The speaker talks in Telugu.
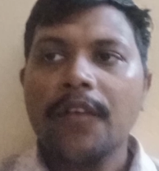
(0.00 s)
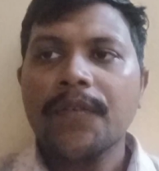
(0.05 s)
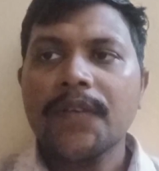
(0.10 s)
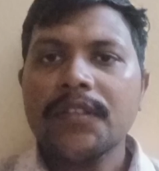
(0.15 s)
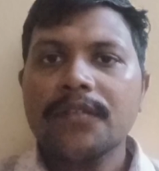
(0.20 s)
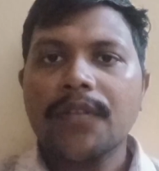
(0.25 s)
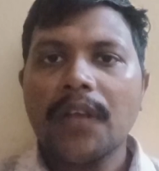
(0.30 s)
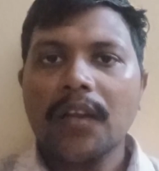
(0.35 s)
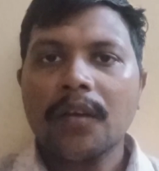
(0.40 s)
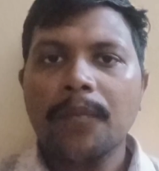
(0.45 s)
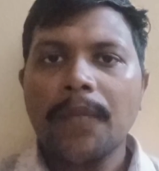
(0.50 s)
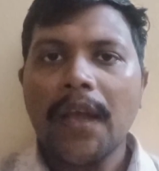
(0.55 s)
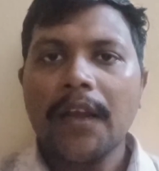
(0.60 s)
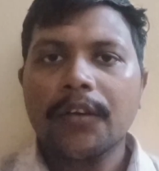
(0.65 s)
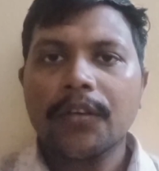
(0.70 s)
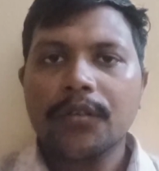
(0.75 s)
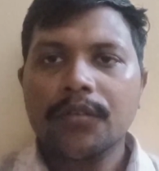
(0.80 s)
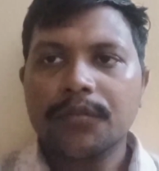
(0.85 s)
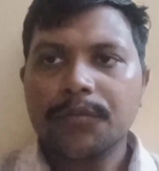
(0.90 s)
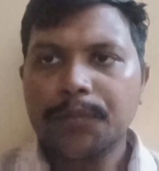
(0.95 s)
హాయ్ ఫ్రెండ్స్ వెల్కమ్ బ్యాక్
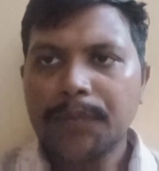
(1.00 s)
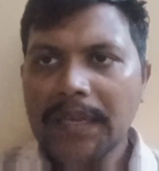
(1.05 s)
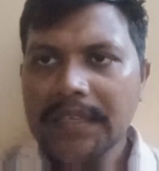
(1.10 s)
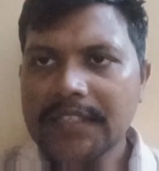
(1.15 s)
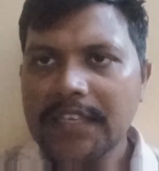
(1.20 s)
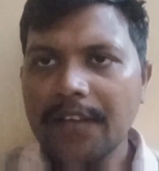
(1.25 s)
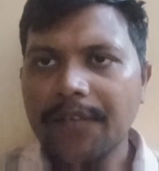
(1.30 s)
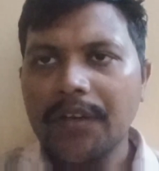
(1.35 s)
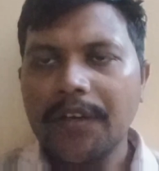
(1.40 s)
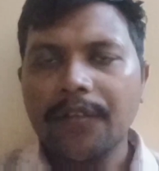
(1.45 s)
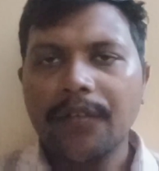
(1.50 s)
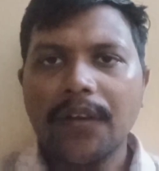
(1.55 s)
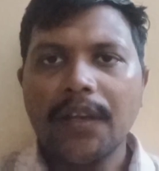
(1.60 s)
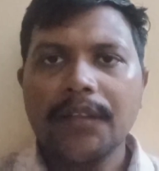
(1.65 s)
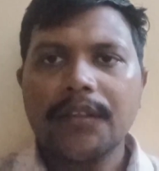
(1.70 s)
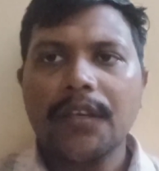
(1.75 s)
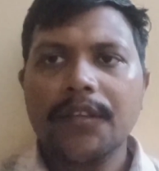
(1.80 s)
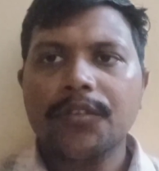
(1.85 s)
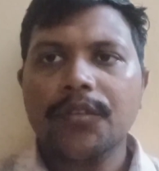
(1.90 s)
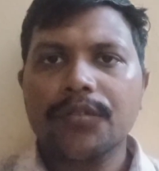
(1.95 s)
టు మనసార టీవీకి
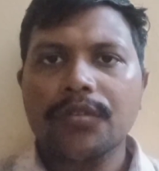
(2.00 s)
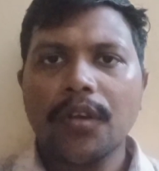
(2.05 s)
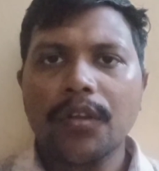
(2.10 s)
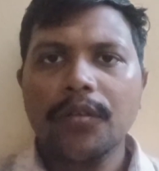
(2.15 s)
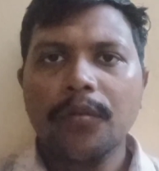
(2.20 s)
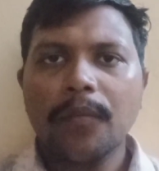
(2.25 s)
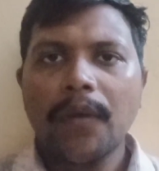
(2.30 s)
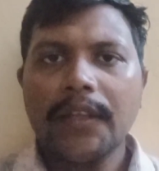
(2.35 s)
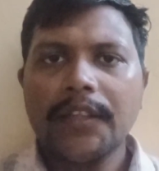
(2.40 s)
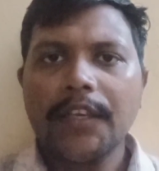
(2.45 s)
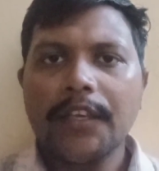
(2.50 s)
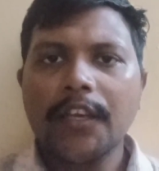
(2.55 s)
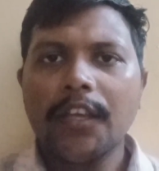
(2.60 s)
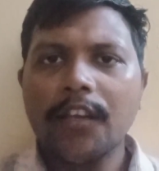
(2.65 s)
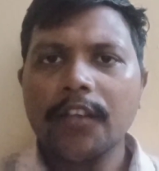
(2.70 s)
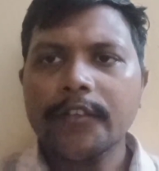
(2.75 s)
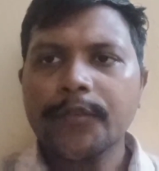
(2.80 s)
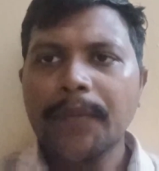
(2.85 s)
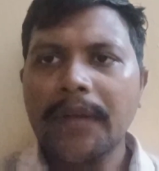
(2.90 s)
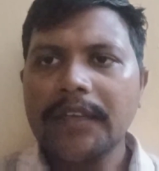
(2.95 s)
అయితే సుఖస్వాగతం అయితే
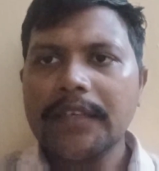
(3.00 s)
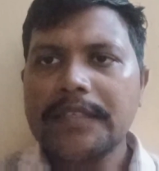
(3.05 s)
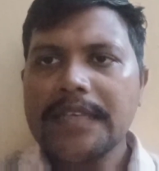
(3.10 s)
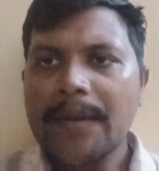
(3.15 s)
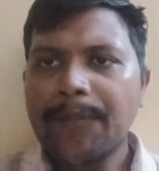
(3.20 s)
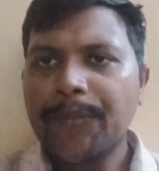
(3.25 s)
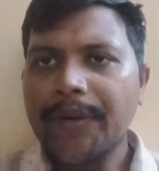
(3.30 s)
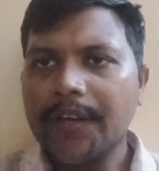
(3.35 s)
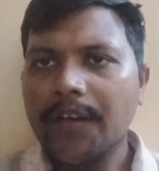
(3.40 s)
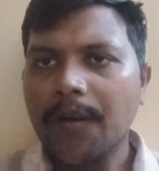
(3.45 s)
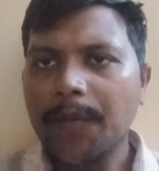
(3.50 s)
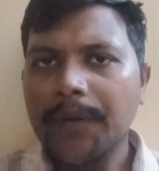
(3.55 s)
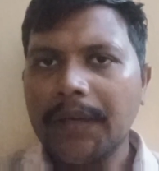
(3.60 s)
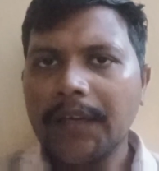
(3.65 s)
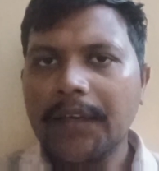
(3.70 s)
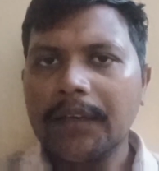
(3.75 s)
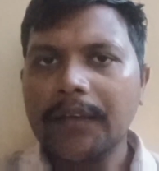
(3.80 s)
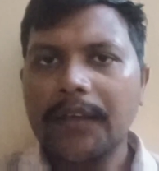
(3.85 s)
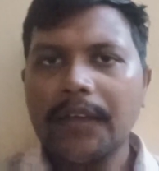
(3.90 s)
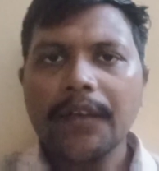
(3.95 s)
ఈరోజు మరి చెప్పే టాపిక్
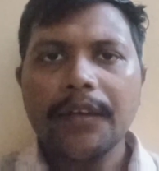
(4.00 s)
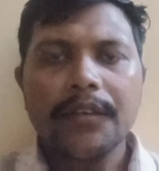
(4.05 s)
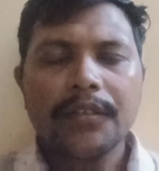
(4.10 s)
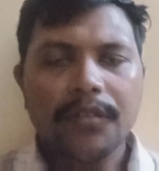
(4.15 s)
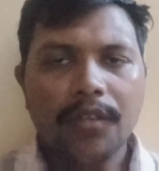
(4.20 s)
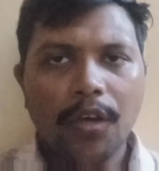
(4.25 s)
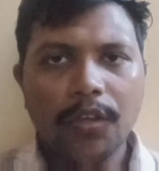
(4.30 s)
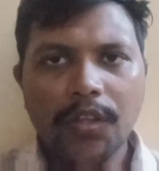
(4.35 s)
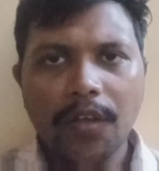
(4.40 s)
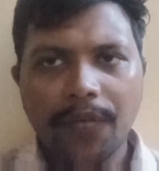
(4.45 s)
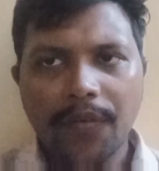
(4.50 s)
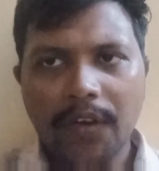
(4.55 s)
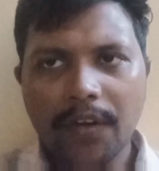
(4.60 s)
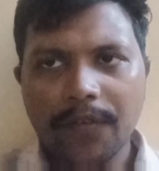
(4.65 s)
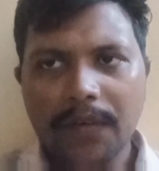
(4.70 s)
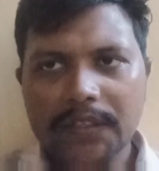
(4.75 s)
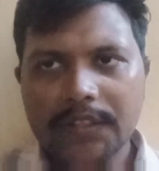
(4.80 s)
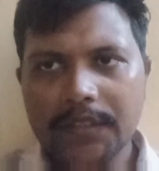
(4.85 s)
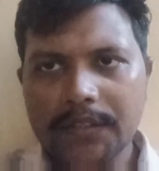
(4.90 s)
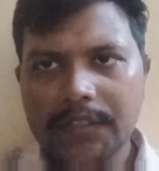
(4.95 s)
ఏంటంటే సౌత్ ఆఫ్రికా
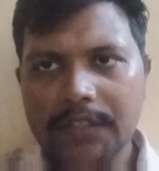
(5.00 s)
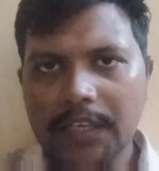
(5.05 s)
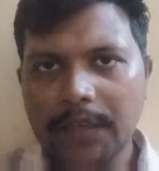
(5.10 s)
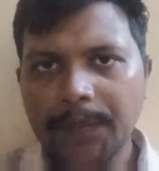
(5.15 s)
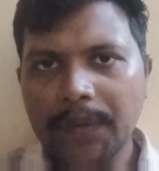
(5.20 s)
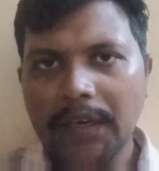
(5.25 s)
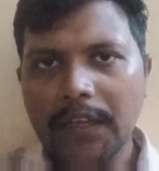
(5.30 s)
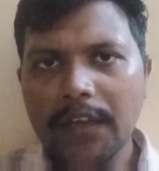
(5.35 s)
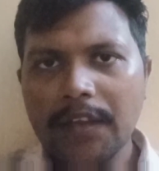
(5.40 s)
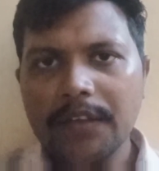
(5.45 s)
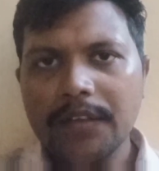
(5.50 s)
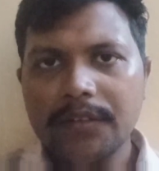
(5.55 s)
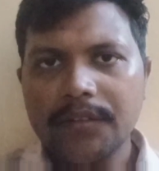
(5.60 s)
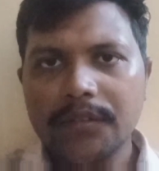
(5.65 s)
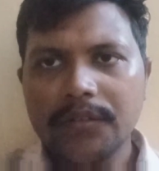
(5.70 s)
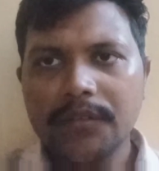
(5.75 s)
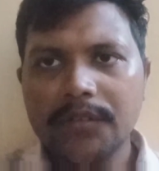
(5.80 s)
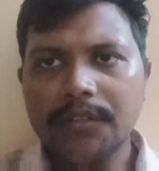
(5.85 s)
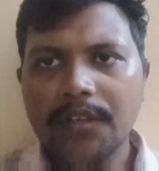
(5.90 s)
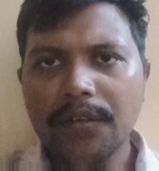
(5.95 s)
వర్సెస్ టీమిండియా
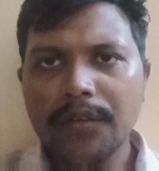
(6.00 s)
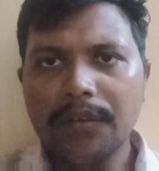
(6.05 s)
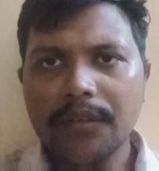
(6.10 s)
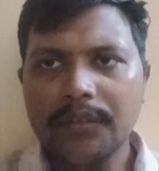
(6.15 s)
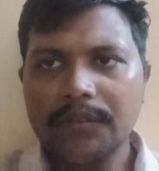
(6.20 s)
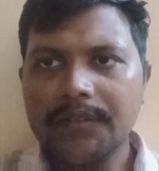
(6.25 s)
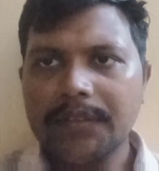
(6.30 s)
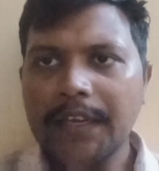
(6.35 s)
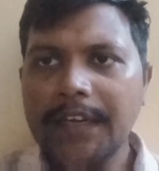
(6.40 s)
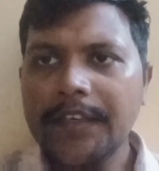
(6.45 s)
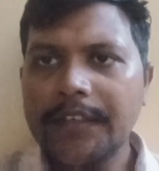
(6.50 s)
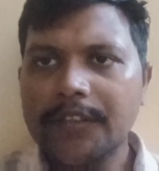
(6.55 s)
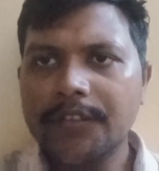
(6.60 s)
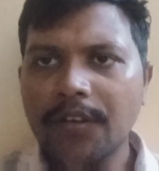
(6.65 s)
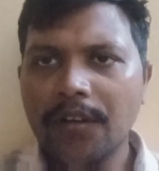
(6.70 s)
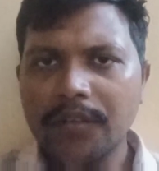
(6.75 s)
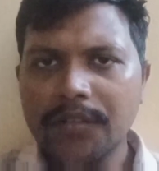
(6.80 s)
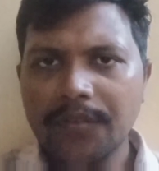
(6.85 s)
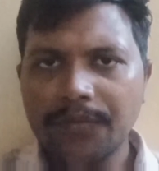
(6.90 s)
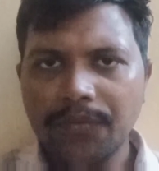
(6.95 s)
జా సెయింట్
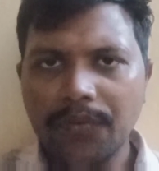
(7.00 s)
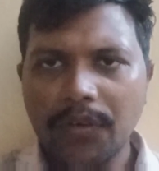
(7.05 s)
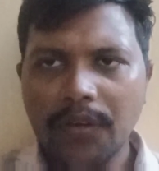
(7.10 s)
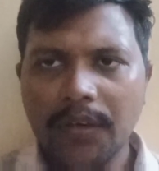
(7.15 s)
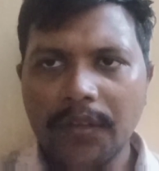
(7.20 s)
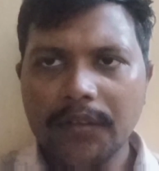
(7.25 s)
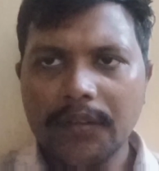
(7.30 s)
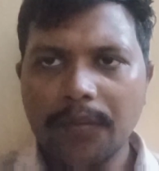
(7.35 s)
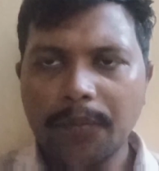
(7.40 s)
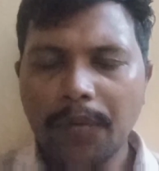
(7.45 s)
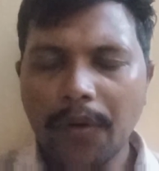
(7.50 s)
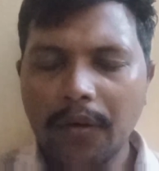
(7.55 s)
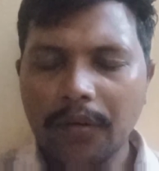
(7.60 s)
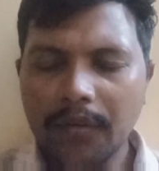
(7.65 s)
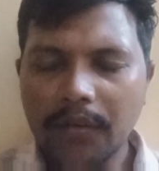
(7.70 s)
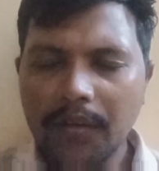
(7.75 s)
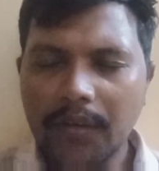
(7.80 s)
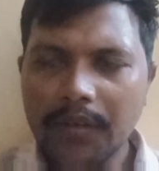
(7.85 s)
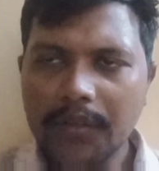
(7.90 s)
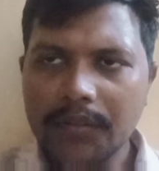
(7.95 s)
జోసెఫ్లోనైతే అయితే
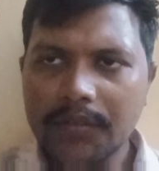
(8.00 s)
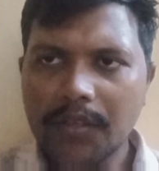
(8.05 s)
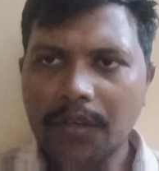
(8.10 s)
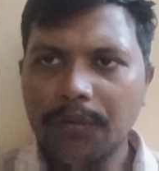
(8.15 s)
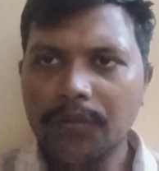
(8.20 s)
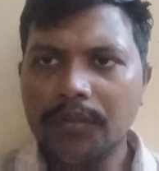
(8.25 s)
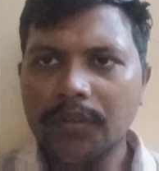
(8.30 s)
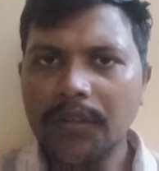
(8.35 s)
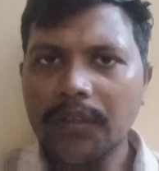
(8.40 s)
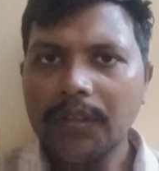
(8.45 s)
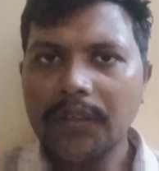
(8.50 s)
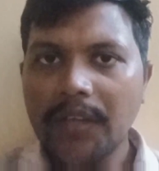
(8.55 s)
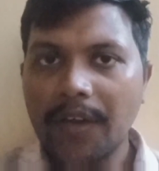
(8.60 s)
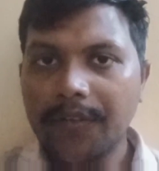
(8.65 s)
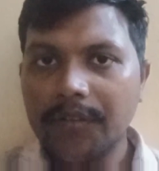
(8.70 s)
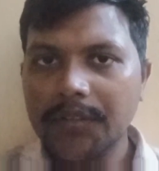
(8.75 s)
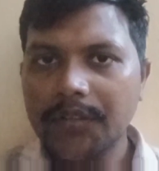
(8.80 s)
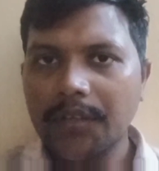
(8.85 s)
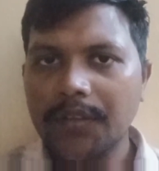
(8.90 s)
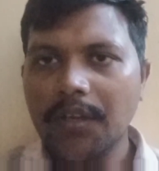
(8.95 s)
పాల్గొనడం జరుగుతుంది
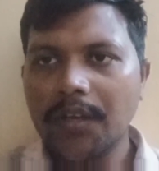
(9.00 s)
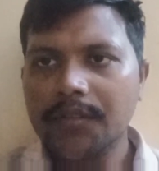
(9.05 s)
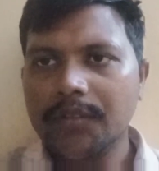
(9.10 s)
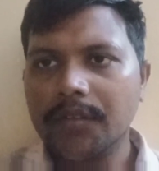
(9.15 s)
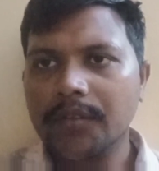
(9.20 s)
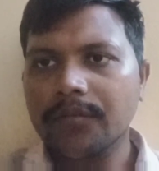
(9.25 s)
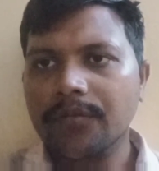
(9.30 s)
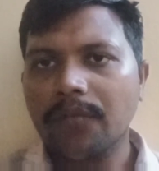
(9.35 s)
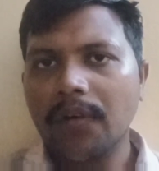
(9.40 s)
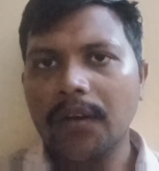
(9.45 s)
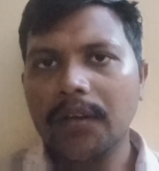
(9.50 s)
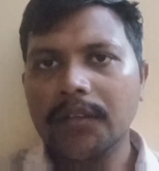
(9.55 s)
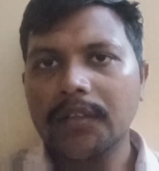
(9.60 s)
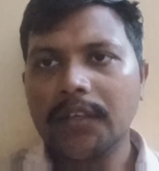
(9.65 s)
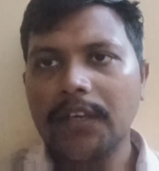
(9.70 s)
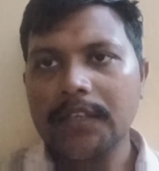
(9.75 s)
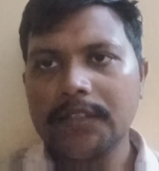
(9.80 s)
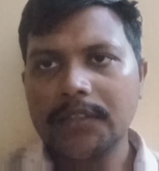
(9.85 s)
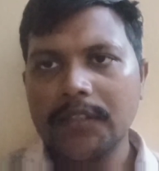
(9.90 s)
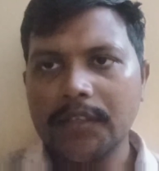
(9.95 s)
ఎవరితో టాస్క్ కోసం వాళ్ళైతే
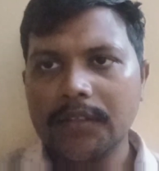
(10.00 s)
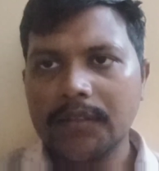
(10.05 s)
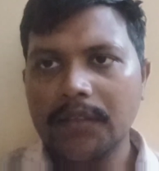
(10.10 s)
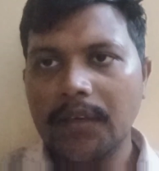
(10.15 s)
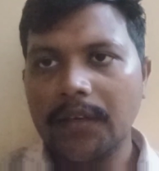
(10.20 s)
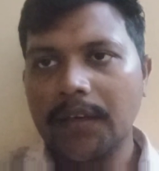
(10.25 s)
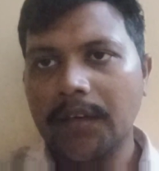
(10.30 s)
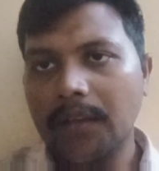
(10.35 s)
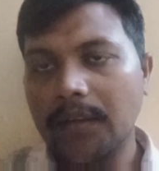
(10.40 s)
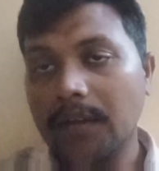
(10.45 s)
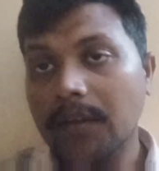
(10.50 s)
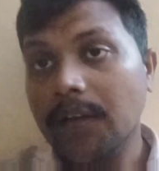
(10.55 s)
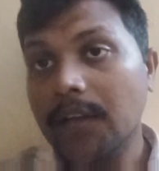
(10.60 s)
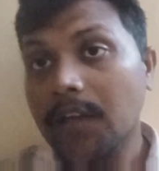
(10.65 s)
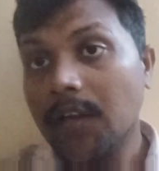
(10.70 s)
ఖచ్చితంగా సరే ఇక్కడ